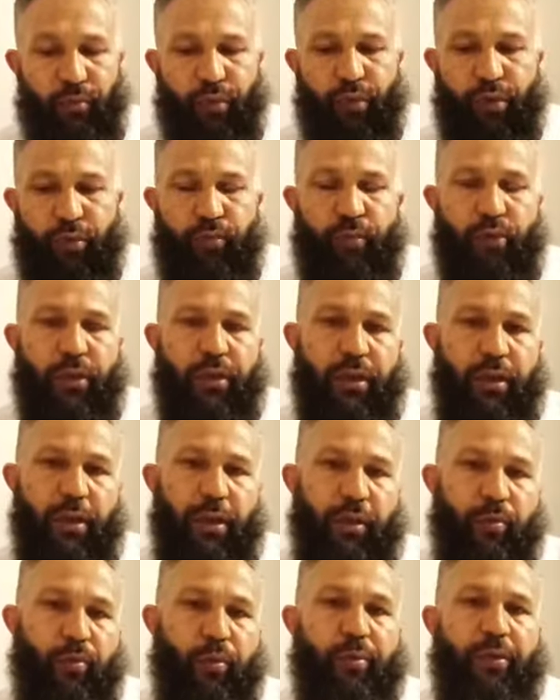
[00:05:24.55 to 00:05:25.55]
bulunmuyor.
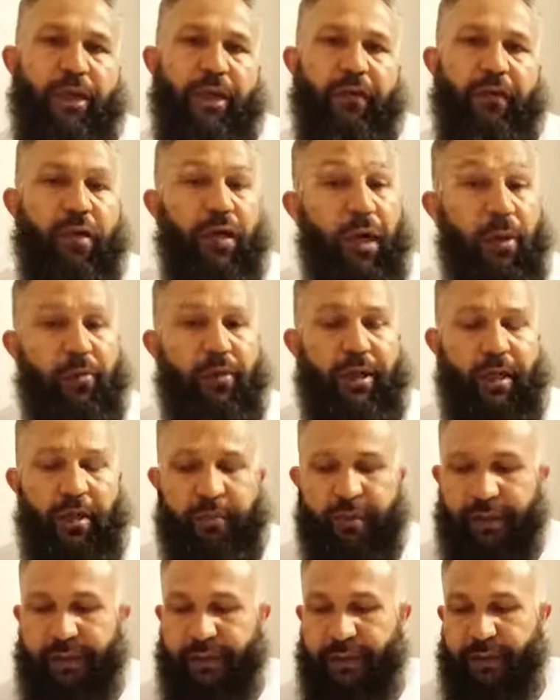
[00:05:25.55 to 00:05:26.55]
Bu bir nevi
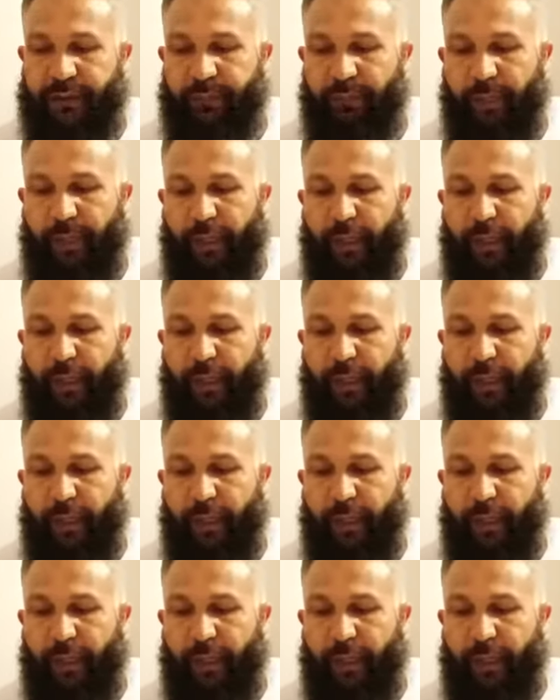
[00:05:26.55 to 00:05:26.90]
kabullenmektir.